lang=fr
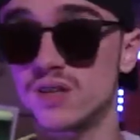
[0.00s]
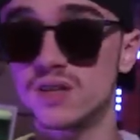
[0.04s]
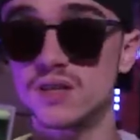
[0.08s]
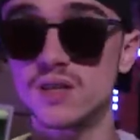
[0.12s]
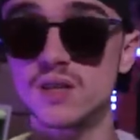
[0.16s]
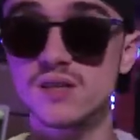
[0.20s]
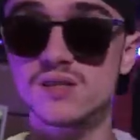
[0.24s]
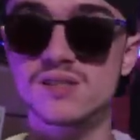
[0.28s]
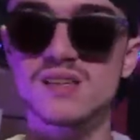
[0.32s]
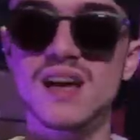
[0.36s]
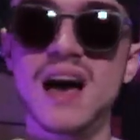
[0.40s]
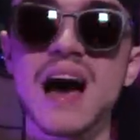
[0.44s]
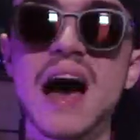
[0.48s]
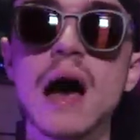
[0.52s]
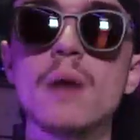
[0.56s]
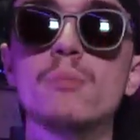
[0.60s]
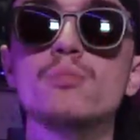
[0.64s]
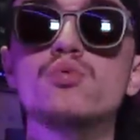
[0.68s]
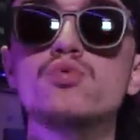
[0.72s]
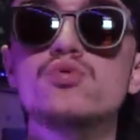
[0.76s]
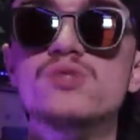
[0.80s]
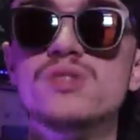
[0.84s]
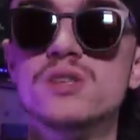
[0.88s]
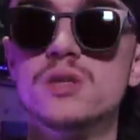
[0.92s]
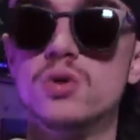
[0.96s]
tendance à
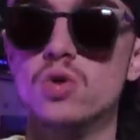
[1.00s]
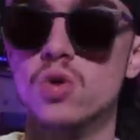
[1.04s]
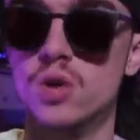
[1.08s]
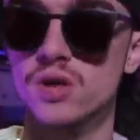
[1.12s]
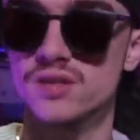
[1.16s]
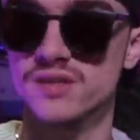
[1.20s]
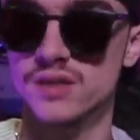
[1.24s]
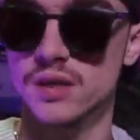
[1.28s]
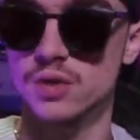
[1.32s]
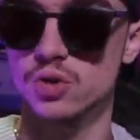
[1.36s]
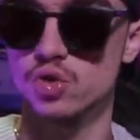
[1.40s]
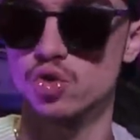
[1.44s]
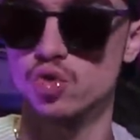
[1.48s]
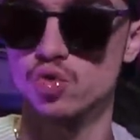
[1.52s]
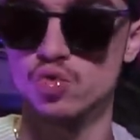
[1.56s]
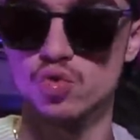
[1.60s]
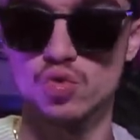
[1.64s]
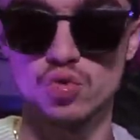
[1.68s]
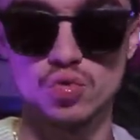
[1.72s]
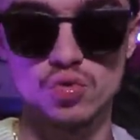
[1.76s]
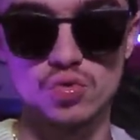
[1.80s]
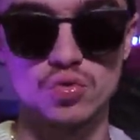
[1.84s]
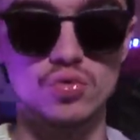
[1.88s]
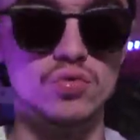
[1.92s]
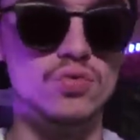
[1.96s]
abuser de leur
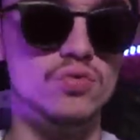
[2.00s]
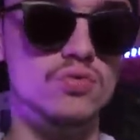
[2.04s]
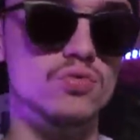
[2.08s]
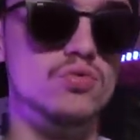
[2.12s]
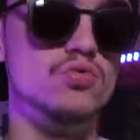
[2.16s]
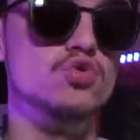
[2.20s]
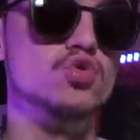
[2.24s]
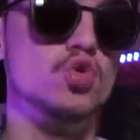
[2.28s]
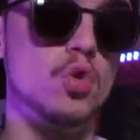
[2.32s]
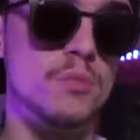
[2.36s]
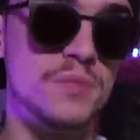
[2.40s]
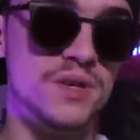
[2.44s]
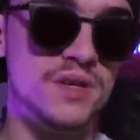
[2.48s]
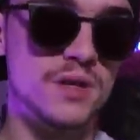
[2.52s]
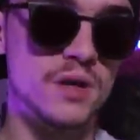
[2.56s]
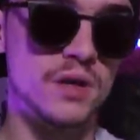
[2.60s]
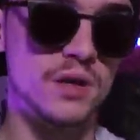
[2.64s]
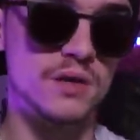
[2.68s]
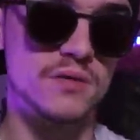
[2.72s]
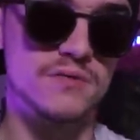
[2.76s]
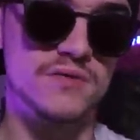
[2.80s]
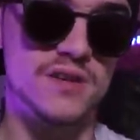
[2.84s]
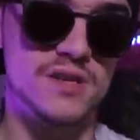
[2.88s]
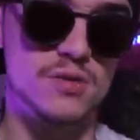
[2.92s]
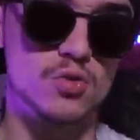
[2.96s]
statut
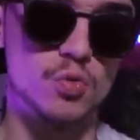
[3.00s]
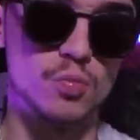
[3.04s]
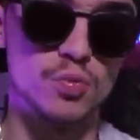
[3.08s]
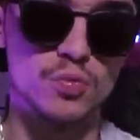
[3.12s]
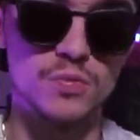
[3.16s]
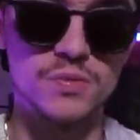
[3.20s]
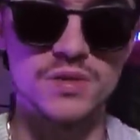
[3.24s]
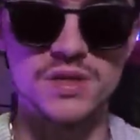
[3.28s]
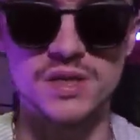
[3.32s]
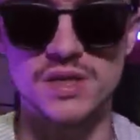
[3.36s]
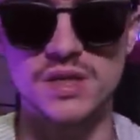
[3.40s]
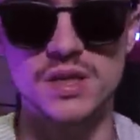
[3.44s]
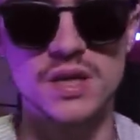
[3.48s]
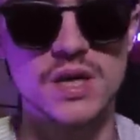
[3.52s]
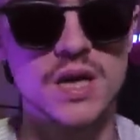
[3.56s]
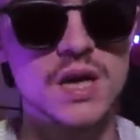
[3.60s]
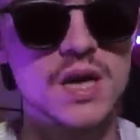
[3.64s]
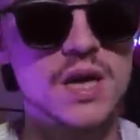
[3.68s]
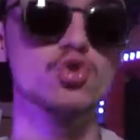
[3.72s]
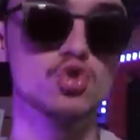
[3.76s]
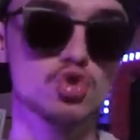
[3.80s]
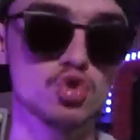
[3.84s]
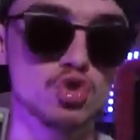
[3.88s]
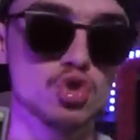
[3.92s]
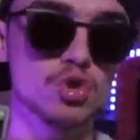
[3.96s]
dominant face au public,
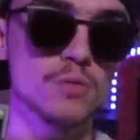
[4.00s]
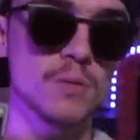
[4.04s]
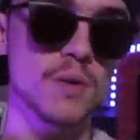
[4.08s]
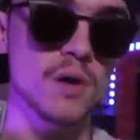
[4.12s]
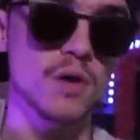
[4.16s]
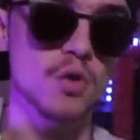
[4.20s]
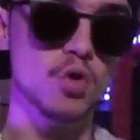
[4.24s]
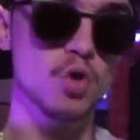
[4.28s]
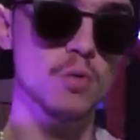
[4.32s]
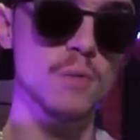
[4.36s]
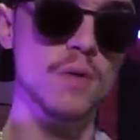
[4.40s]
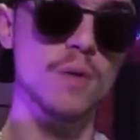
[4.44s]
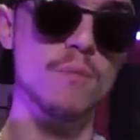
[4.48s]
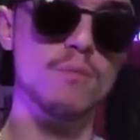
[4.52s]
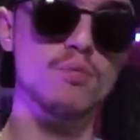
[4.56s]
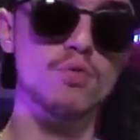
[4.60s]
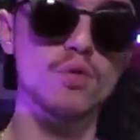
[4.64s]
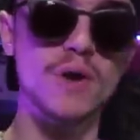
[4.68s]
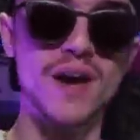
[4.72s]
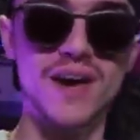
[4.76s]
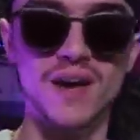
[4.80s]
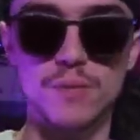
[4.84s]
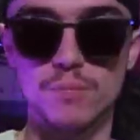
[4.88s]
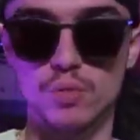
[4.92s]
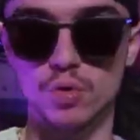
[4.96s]
voyons justement comment
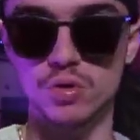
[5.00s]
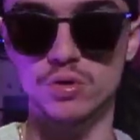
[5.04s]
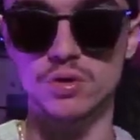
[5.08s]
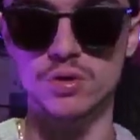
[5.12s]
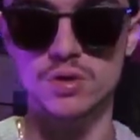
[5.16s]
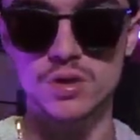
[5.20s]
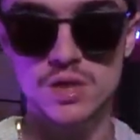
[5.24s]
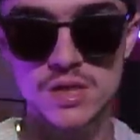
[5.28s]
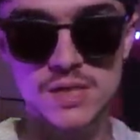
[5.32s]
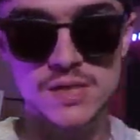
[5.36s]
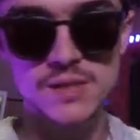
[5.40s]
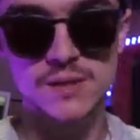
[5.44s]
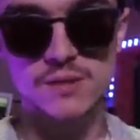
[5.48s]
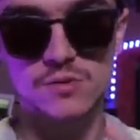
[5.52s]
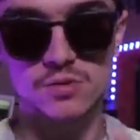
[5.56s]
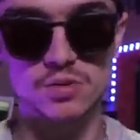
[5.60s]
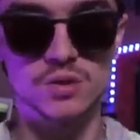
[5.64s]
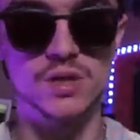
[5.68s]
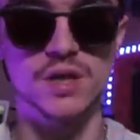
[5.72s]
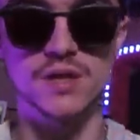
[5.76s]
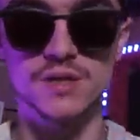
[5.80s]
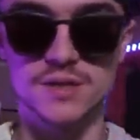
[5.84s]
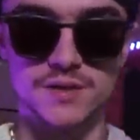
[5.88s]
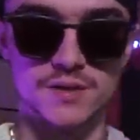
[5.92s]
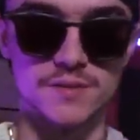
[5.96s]
pourrait répondre ce
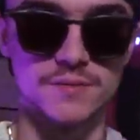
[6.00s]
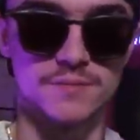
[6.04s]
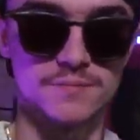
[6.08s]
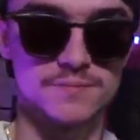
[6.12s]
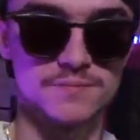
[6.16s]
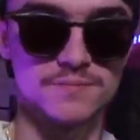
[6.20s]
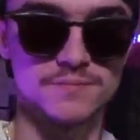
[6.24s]
dernier.